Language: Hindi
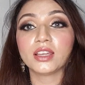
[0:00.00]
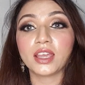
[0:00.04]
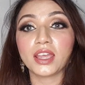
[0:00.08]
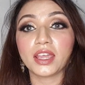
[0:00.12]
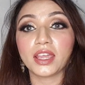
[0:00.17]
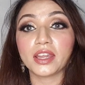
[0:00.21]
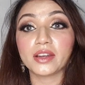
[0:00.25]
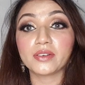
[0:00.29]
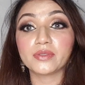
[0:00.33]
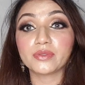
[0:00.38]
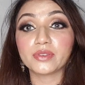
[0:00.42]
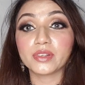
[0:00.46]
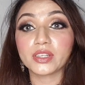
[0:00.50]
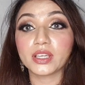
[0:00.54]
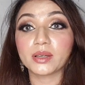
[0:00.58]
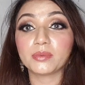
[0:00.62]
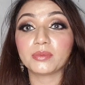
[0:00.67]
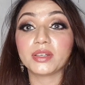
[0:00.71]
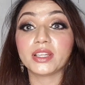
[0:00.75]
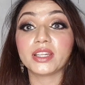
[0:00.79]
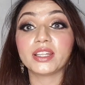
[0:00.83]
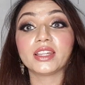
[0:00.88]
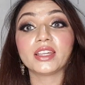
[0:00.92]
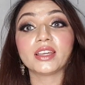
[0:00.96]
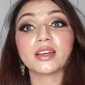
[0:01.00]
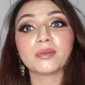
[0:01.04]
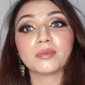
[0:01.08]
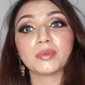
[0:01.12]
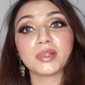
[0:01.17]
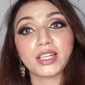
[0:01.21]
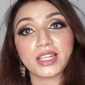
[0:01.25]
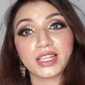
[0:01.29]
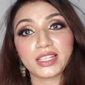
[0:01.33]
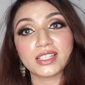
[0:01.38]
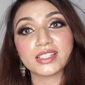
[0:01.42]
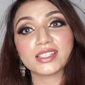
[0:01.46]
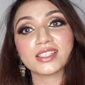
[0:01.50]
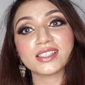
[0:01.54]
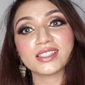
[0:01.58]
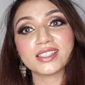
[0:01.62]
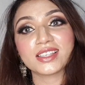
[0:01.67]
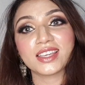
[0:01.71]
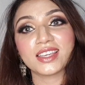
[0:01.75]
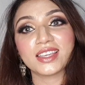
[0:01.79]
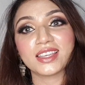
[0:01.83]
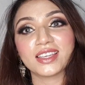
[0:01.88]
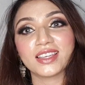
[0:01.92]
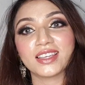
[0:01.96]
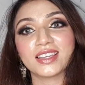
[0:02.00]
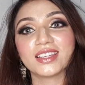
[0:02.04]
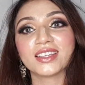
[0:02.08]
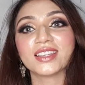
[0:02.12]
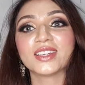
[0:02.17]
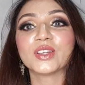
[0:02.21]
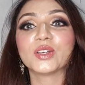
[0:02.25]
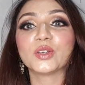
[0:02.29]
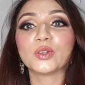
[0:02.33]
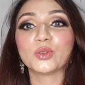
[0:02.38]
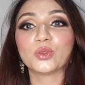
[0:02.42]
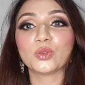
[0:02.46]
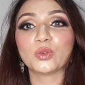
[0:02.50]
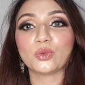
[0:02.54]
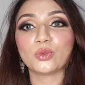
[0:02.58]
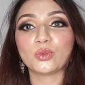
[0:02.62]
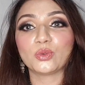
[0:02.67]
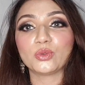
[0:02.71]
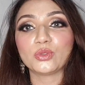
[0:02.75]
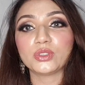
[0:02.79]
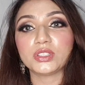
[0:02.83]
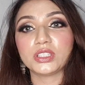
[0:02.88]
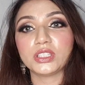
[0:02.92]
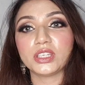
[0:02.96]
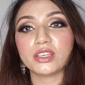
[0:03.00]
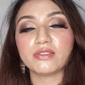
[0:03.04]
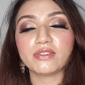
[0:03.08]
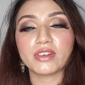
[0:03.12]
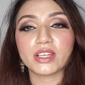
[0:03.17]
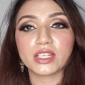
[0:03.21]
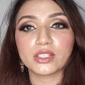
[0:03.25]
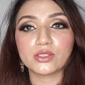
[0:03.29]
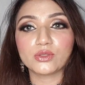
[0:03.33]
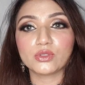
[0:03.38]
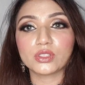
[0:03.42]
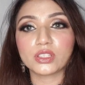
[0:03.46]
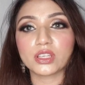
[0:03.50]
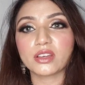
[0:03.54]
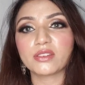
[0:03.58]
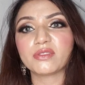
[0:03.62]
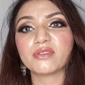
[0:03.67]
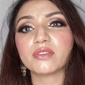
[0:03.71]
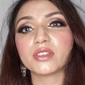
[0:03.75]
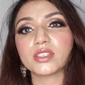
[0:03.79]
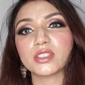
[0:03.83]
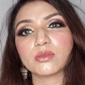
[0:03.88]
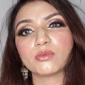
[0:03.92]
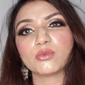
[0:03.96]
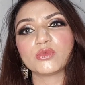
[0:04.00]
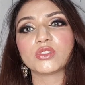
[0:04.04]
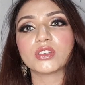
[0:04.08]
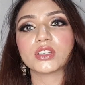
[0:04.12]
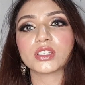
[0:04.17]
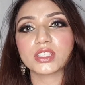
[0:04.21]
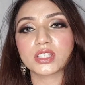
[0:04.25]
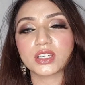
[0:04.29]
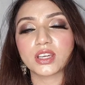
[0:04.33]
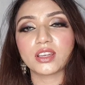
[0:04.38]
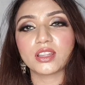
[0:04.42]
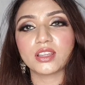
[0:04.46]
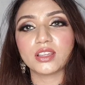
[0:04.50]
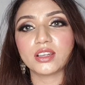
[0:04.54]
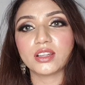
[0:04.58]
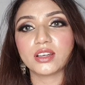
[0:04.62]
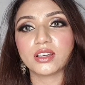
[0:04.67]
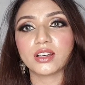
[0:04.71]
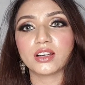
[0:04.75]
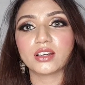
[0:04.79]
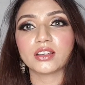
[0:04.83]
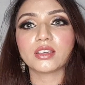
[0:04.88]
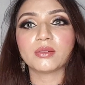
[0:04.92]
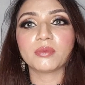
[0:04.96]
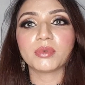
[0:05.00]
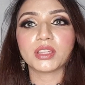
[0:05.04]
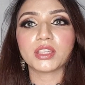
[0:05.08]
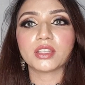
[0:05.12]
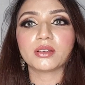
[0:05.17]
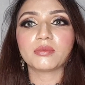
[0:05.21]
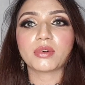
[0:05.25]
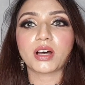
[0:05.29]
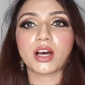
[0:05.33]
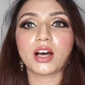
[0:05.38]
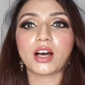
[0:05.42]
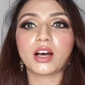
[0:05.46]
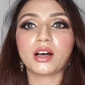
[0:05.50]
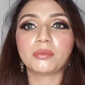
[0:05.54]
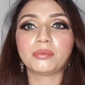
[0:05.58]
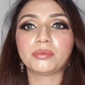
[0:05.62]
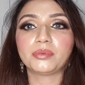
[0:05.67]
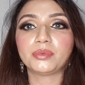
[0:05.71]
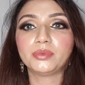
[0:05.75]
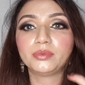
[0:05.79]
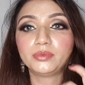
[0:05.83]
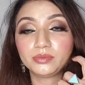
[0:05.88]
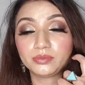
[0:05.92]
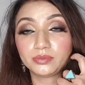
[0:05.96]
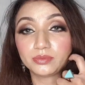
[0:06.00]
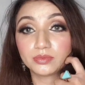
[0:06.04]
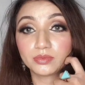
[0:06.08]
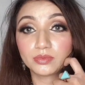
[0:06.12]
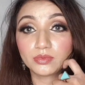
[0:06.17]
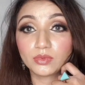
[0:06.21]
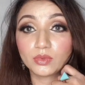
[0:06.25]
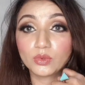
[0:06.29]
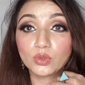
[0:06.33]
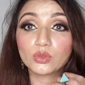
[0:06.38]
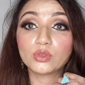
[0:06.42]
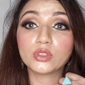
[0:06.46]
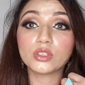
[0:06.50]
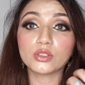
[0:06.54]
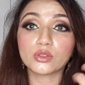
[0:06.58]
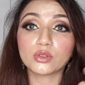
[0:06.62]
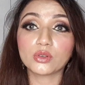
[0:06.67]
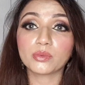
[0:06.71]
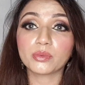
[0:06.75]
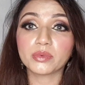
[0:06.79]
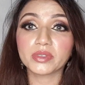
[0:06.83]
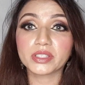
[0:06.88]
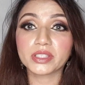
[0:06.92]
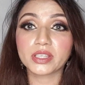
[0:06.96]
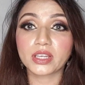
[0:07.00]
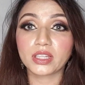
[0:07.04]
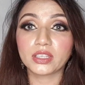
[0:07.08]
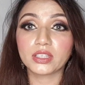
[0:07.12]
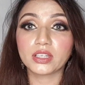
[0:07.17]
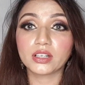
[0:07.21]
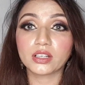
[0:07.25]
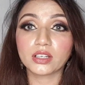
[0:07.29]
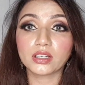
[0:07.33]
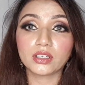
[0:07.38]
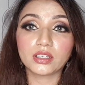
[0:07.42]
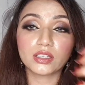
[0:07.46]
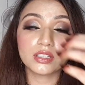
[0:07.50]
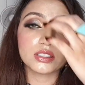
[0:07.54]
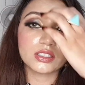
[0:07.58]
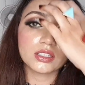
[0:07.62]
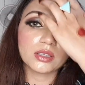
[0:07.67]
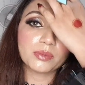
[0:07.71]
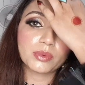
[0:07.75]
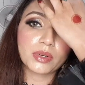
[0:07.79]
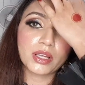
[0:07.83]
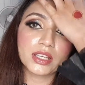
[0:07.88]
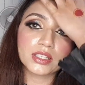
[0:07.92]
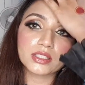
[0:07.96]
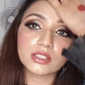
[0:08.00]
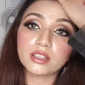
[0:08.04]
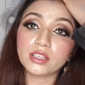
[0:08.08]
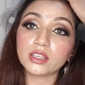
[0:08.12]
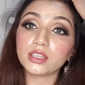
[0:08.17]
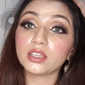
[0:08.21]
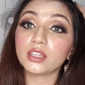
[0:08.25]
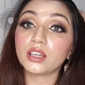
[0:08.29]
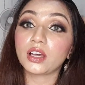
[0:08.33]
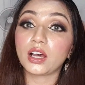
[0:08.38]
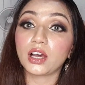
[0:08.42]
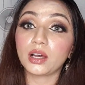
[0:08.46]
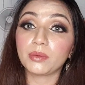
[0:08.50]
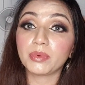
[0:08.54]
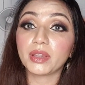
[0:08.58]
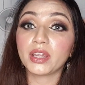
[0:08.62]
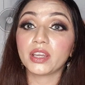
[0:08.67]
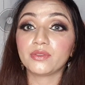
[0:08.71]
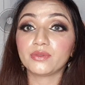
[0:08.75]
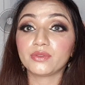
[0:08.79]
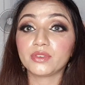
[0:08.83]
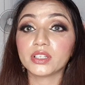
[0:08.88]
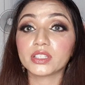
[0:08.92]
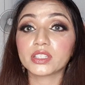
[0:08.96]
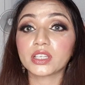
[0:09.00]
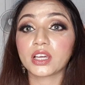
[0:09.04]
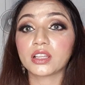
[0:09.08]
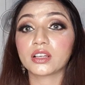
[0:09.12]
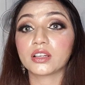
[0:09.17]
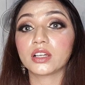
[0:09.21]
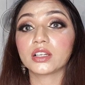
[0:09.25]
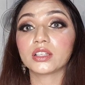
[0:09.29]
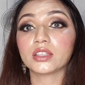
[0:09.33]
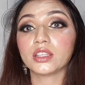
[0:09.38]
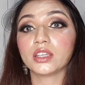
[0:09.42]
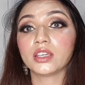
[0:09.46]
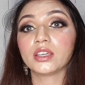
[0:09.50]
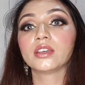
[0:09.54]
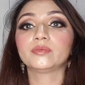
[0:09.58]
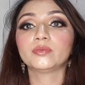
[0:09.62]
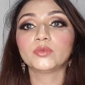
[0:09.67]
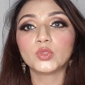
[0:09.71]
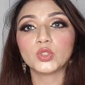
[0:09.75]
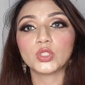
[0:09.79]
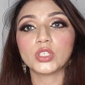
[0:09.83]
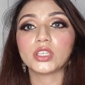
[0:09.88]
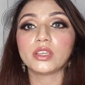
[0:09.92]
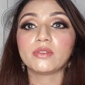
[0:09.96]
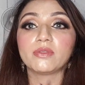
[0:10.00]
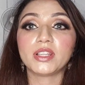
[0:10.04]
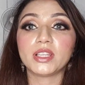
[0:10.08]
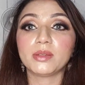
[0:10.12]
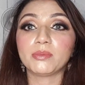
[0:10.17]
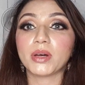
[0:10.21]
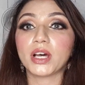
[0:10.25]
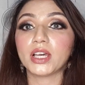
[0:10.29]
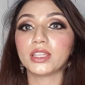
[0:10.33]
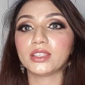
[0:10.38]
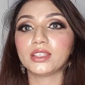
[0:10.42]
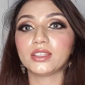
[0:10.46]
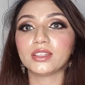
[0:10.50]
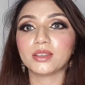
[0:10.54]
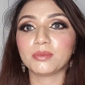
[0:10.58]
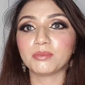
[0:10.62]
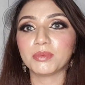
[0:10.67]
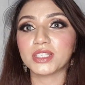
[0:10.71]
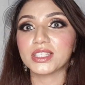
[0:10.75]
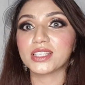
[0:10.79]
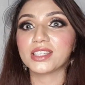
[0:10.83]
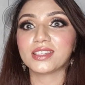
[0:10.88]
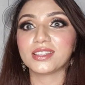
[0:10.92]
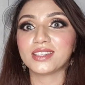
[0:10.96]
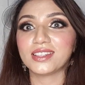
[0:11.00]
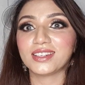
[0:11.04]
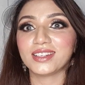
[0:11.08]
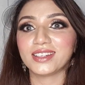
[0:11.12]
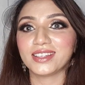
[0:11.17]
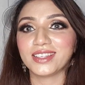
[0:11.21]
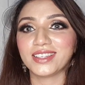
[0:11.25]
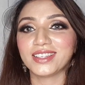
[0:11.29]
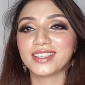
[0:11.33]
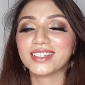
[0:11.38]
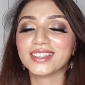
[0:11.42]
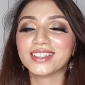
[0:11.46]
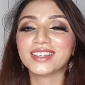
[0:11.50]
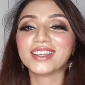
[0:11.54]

हैंड फ्री अब लेने हम अलहदा से जाएंगे तो ये वाला जो सा फीचर मुझे अच्छा नहीं लगा कि मतलब आप दो तीन सौ रुपये ज़्यादा रख लें इसकी प्राइस लेकिन आप हैंड फ्री साथ रख दें मुझे ये वाली बात इनकी मज़े की नहीं लगी